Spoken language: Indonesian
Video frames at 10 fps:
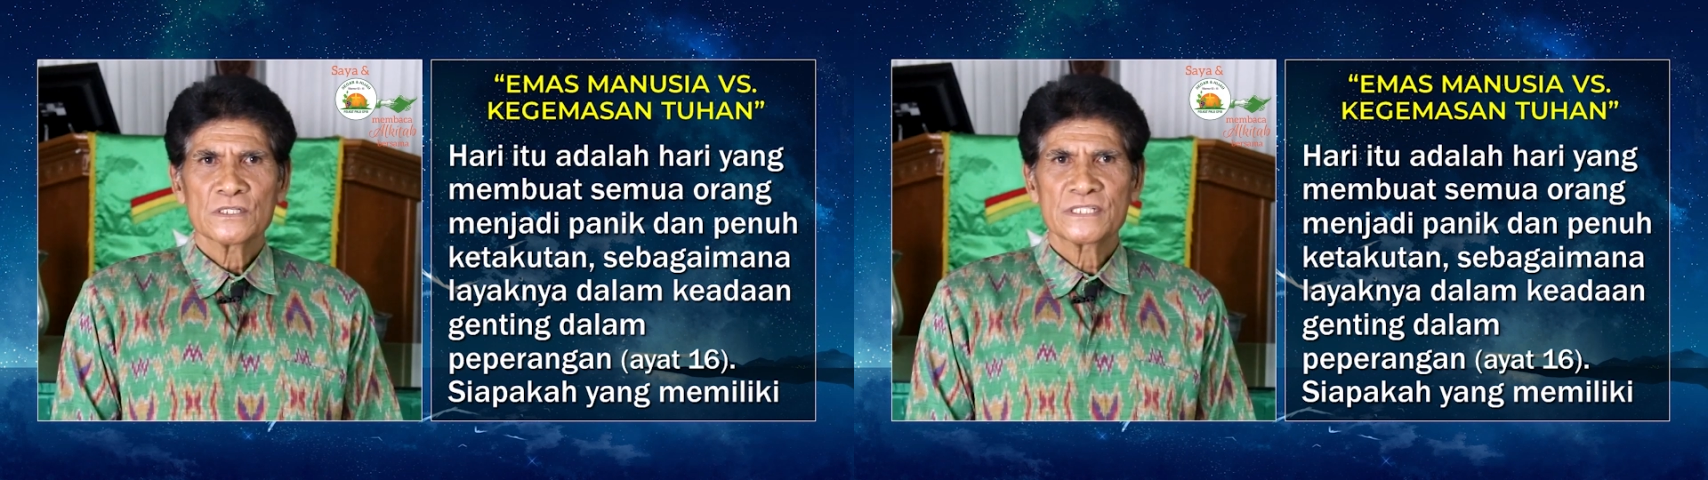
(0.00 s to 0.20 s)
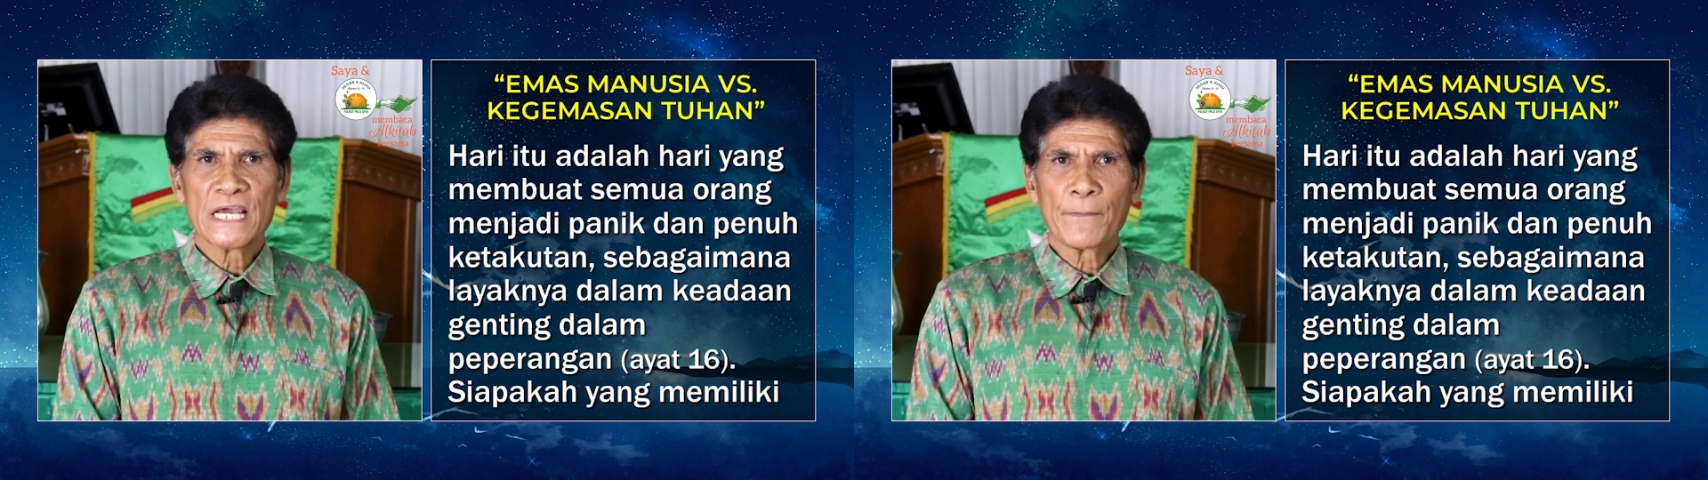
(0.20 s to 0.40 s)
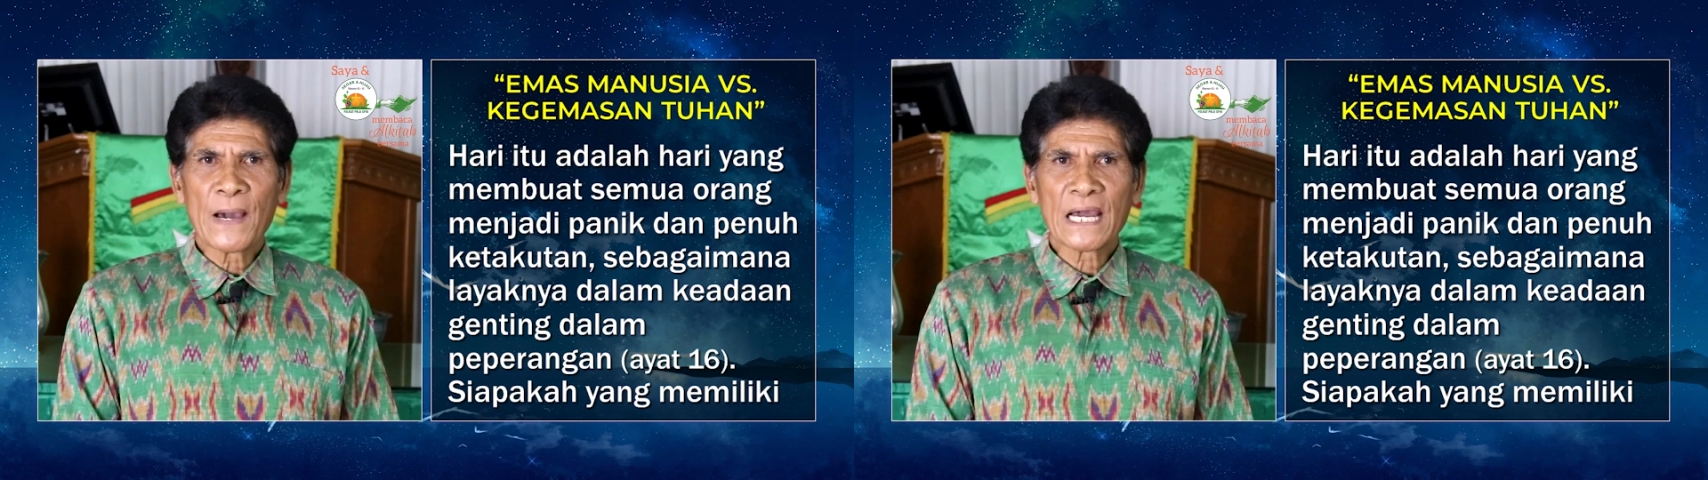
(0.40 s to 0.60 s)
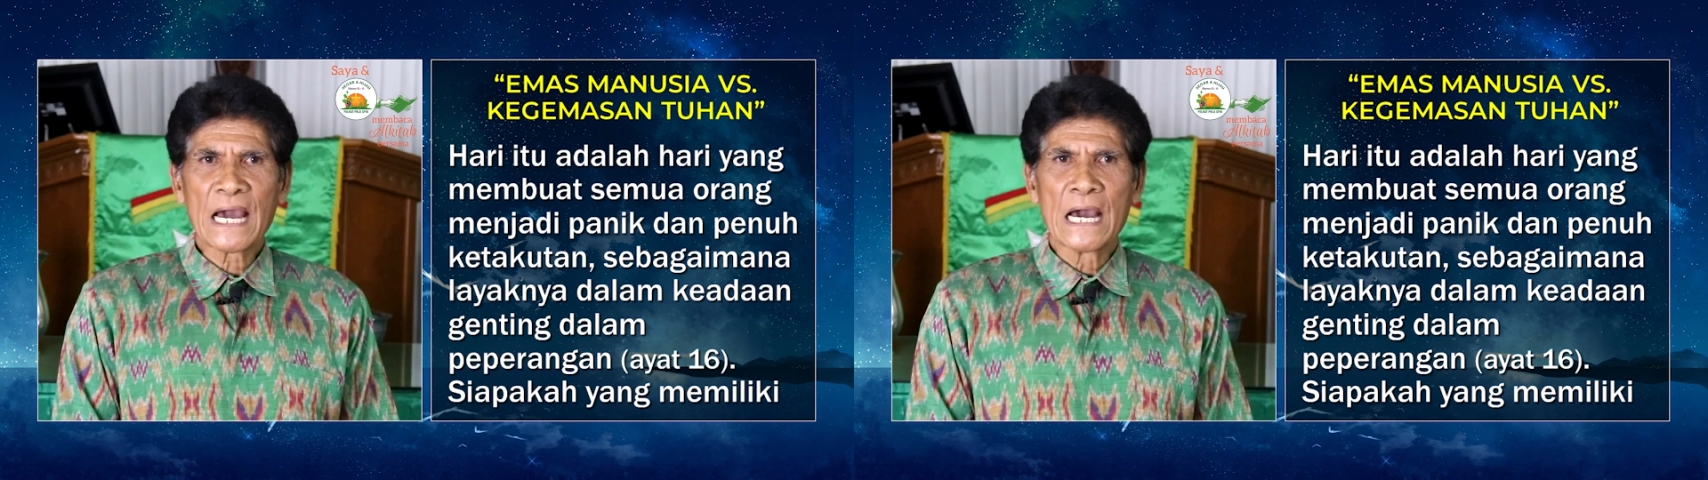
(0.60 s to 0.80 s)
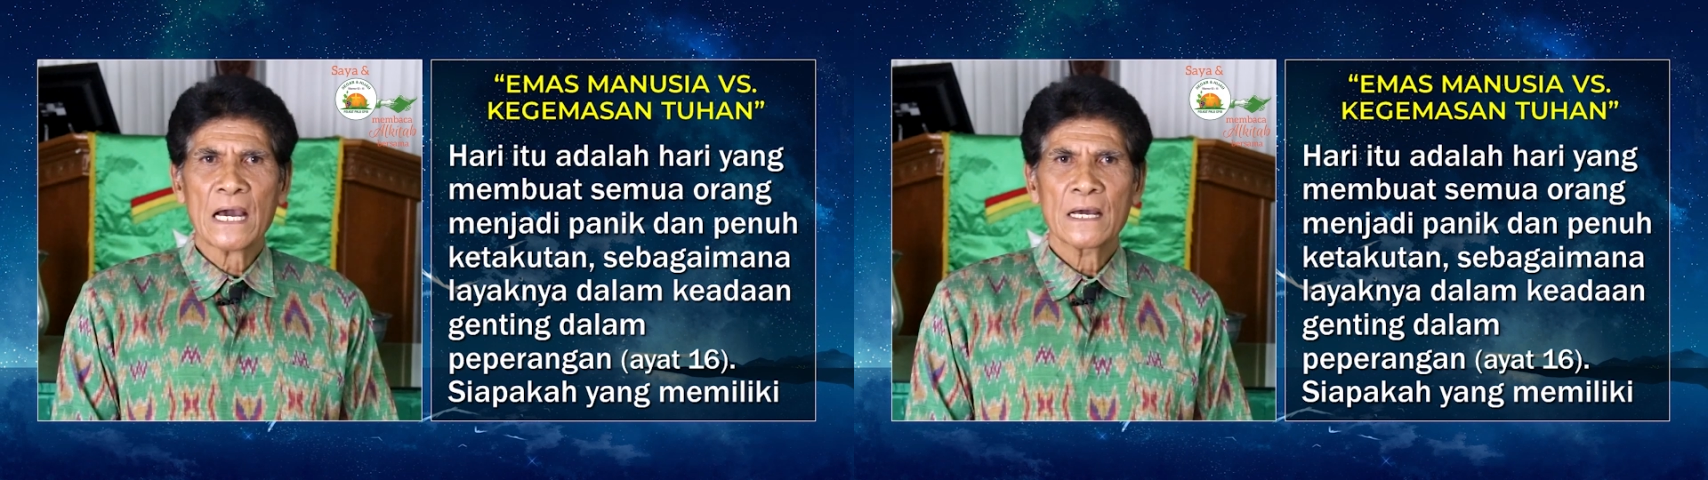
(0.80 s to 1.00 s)

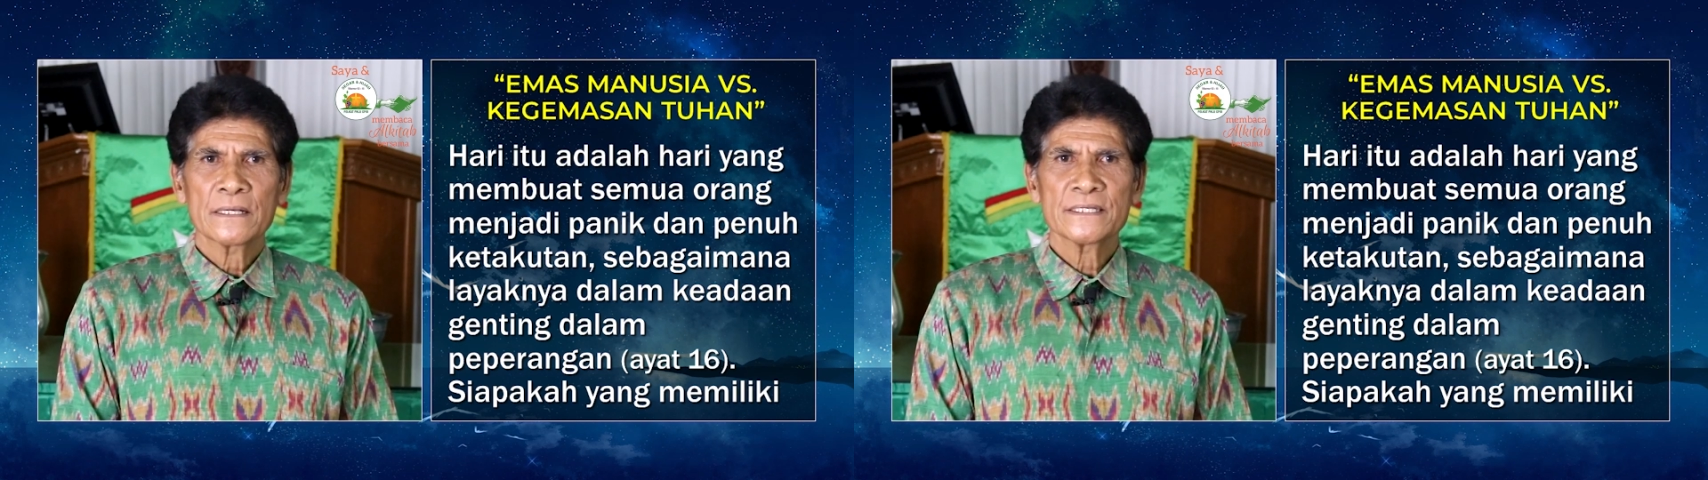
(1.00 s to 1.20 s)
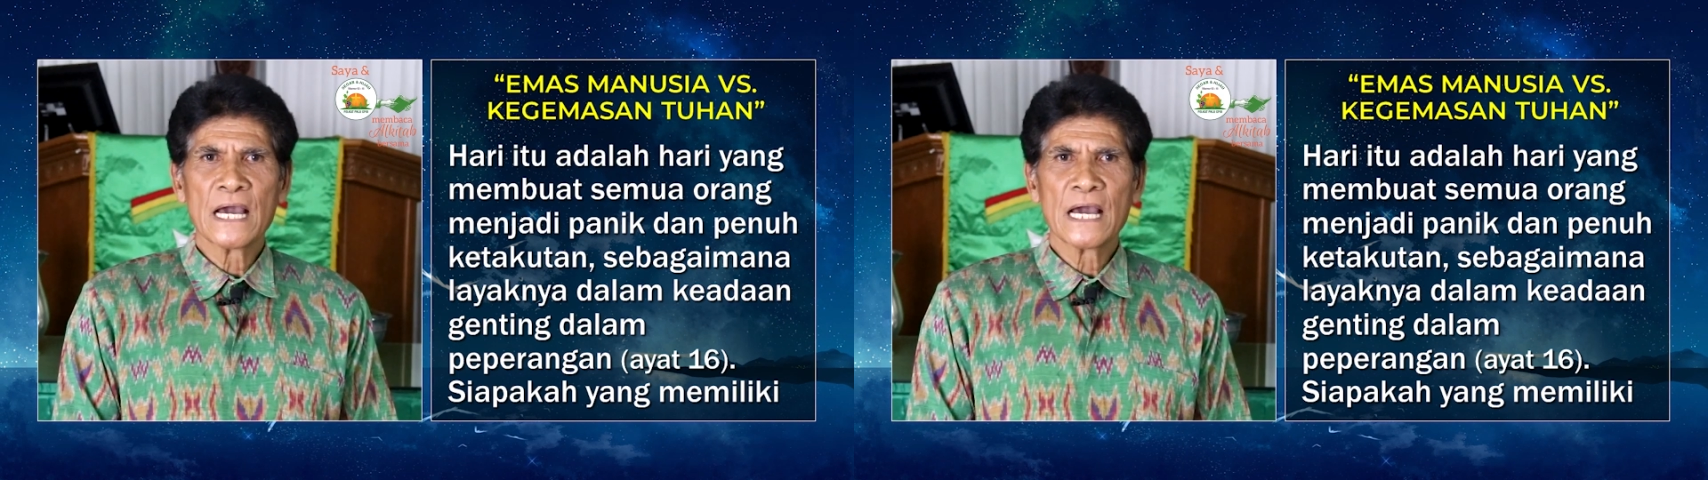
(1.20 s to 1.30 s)
Siapakah